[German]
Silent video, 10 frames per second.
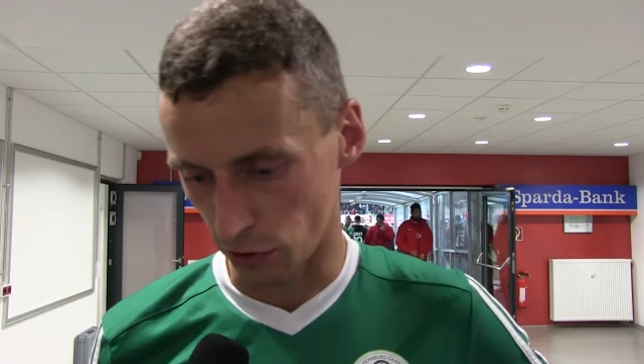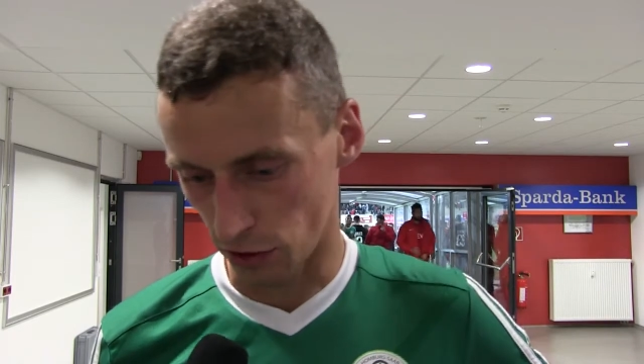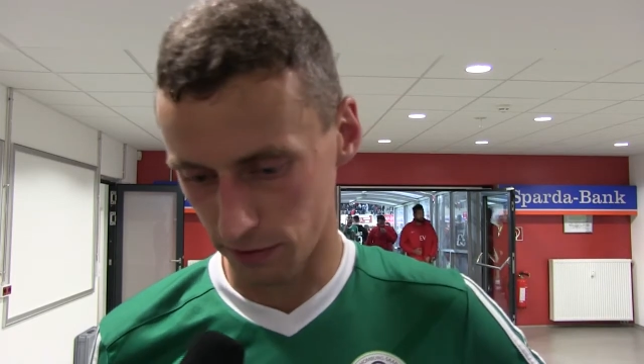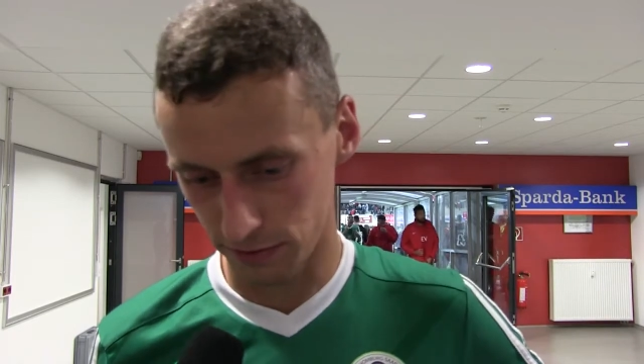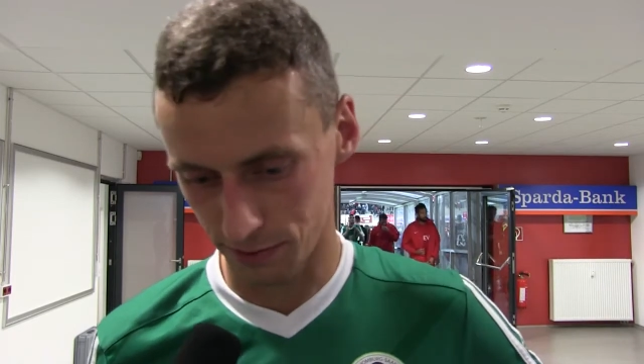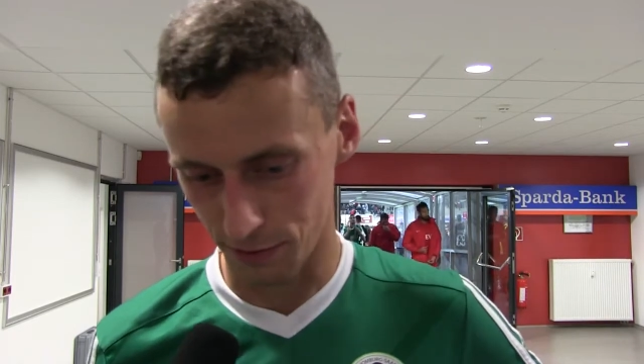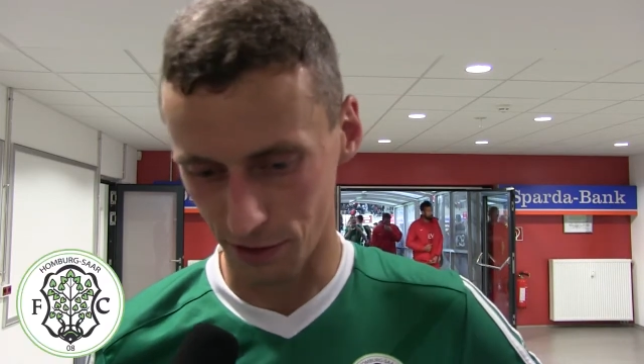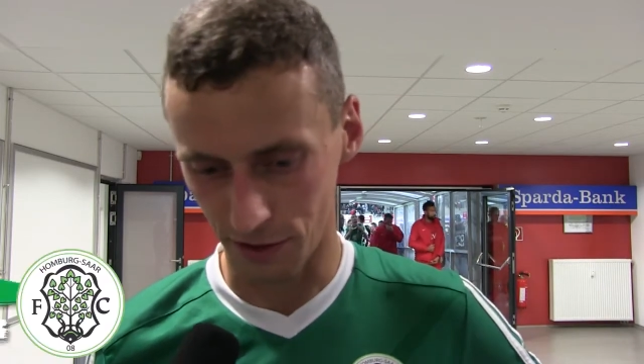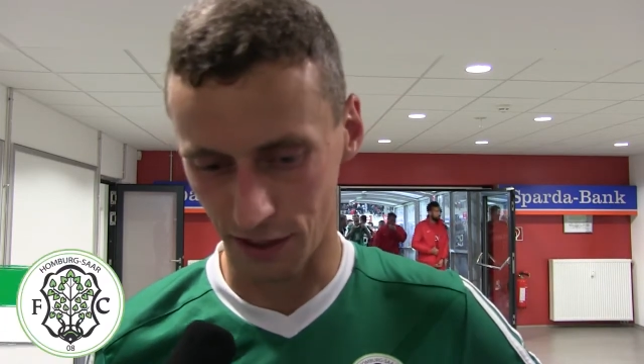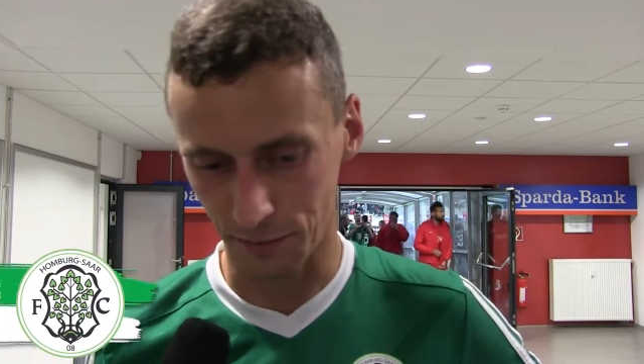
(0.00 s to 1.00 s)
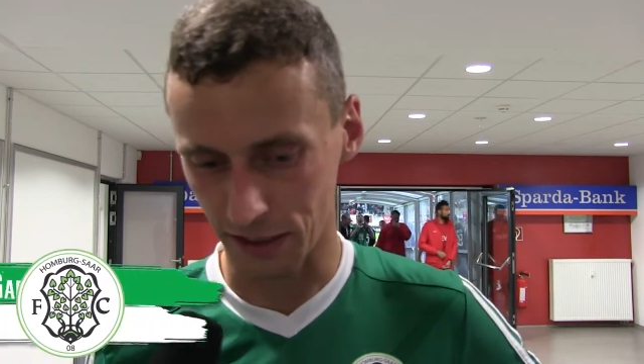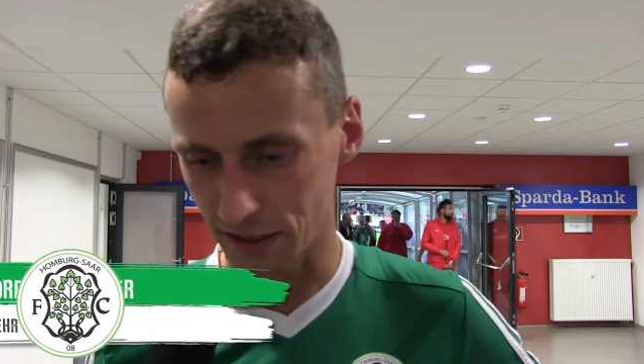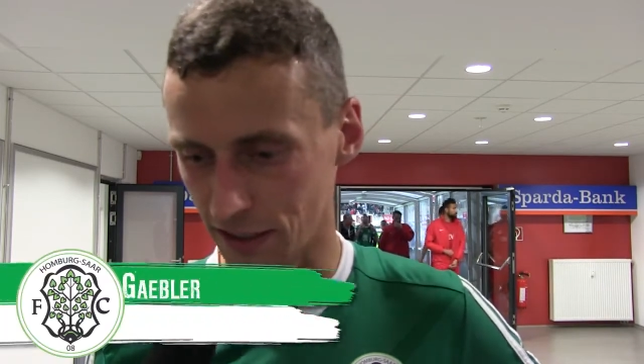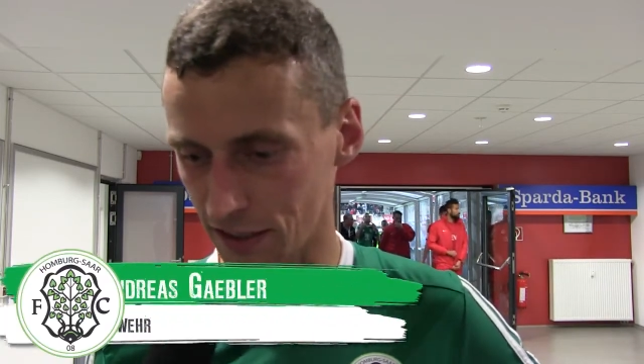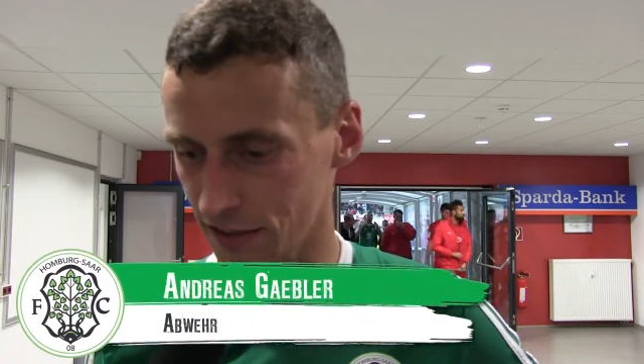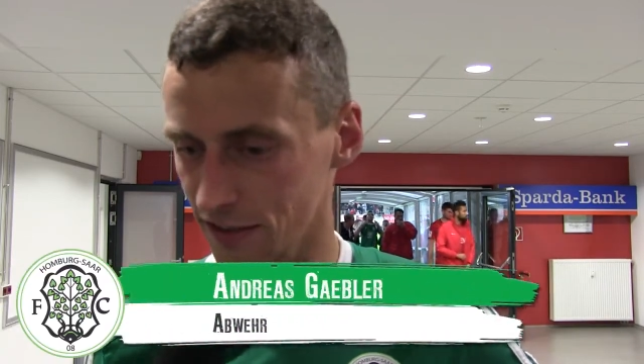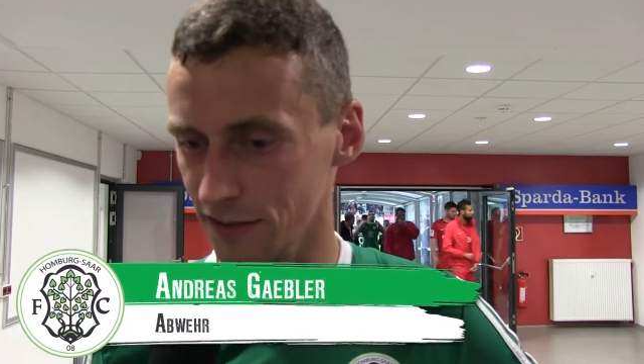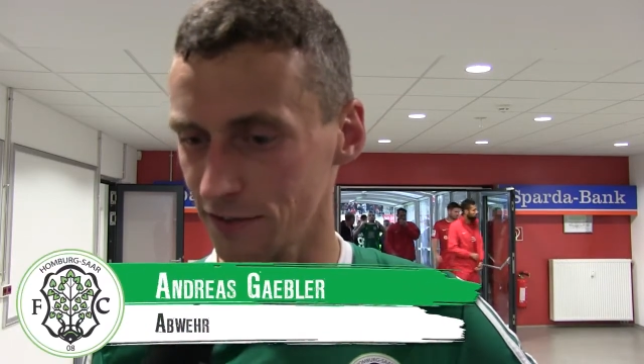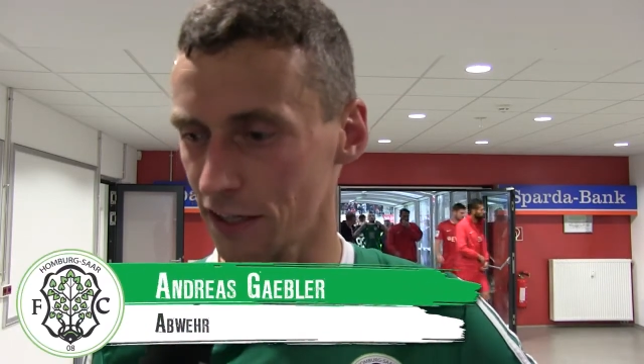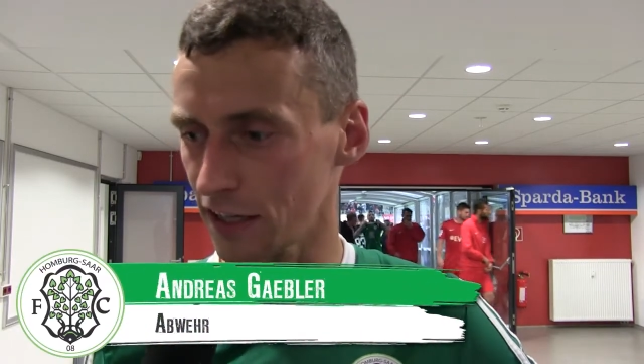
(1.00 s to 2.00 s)
Ja, heute hat man gesehen, dass
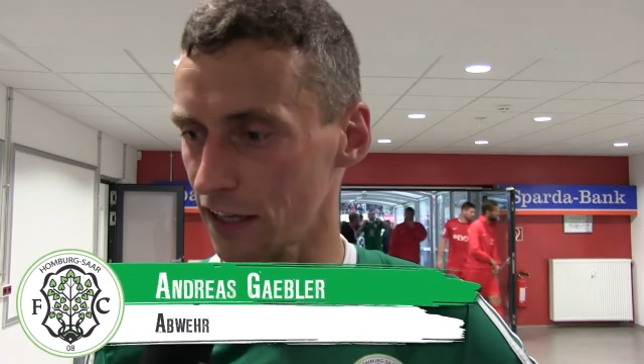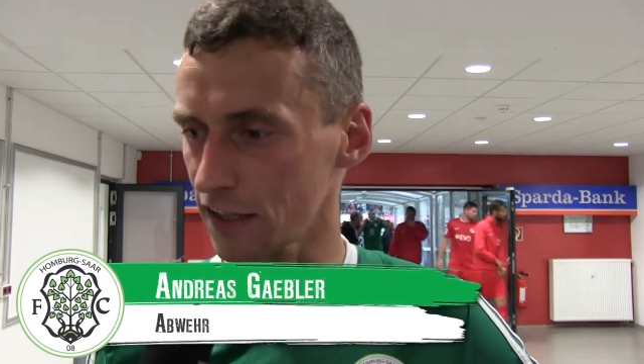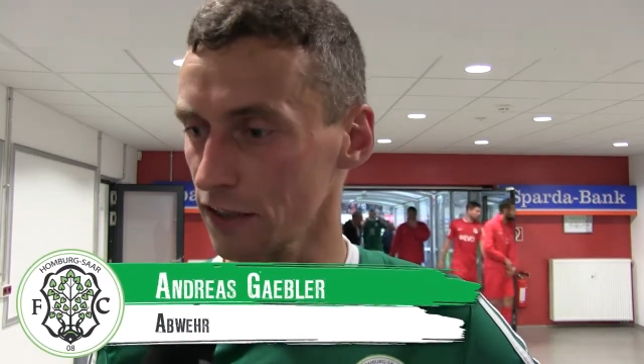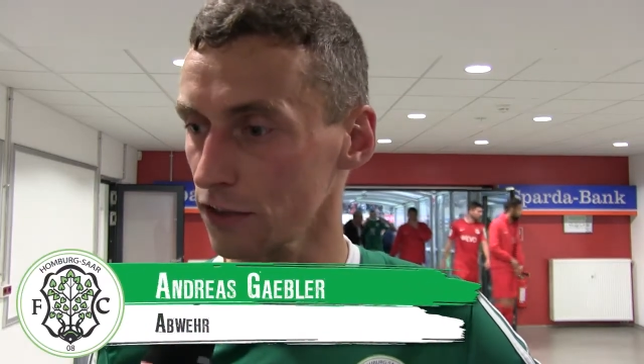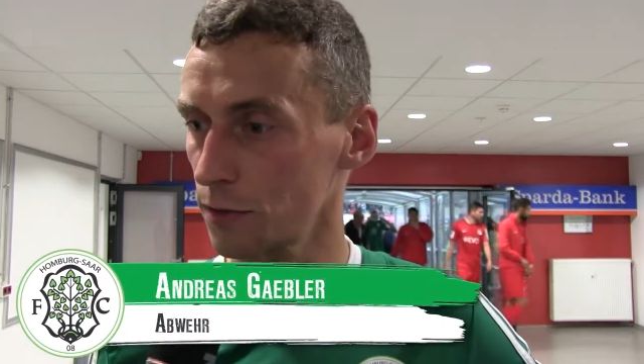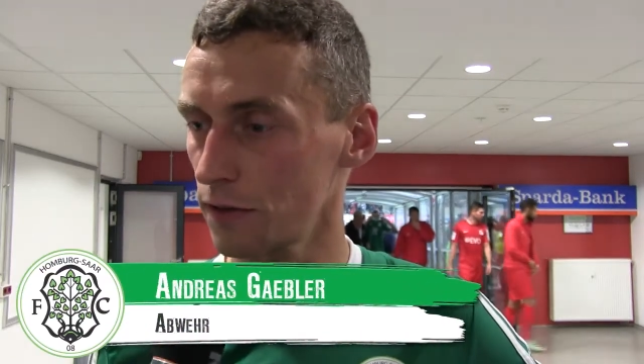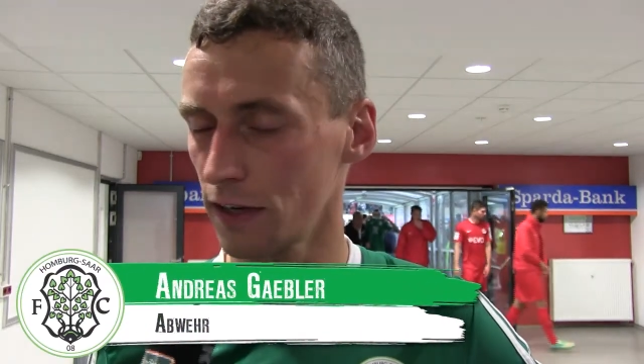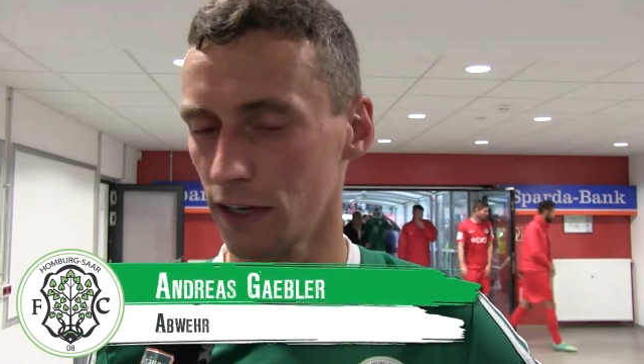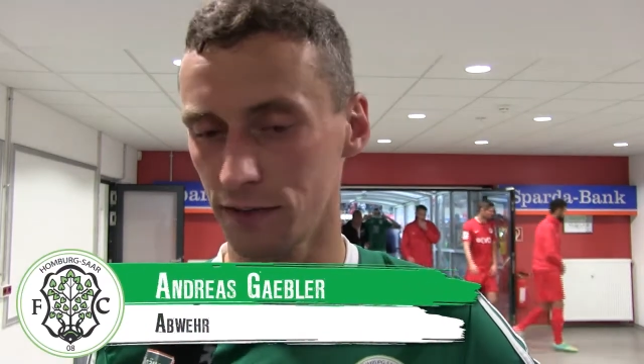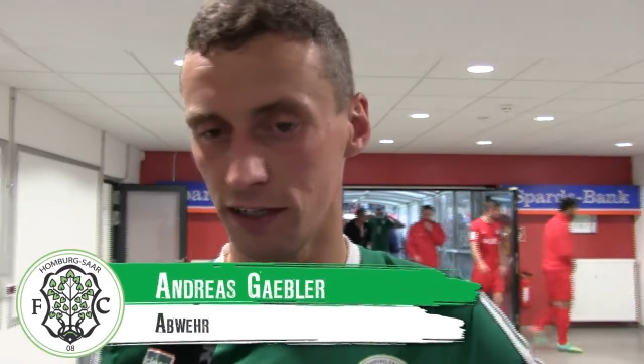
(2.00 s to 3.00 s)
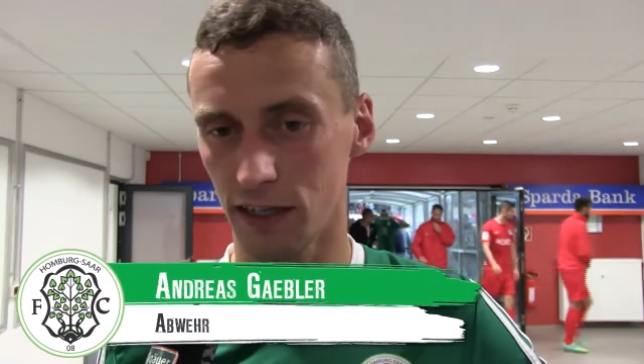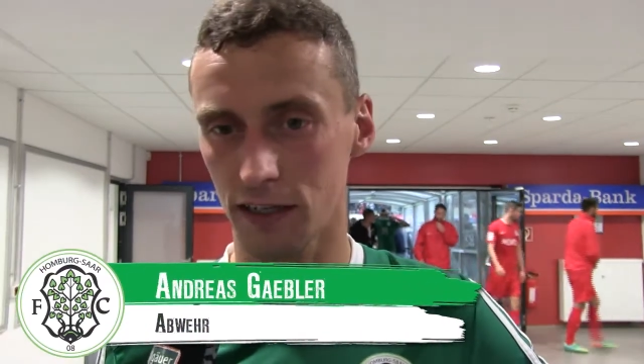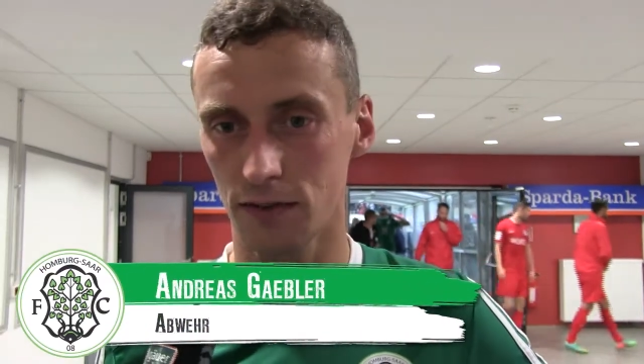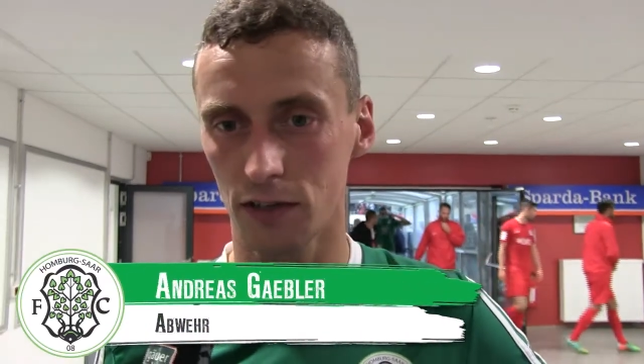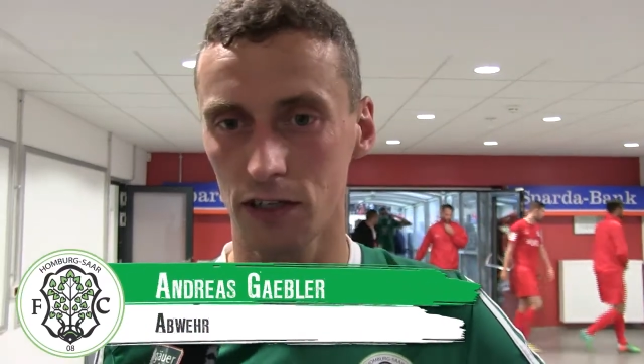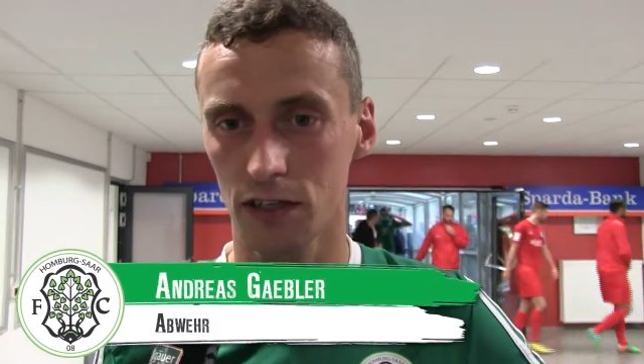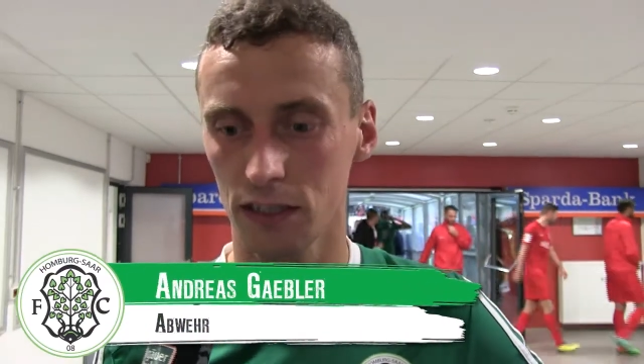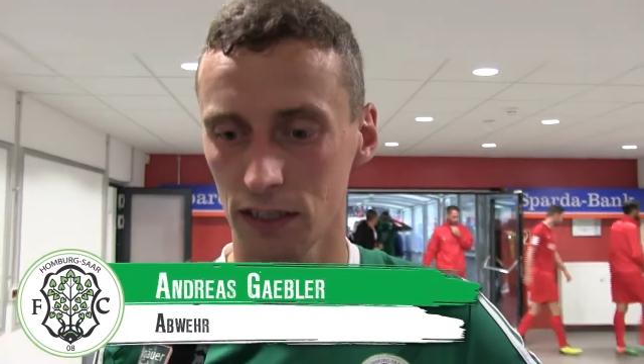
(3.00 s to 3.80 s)
es wieder ein ganz anderes Spiel war wie letzte Woche.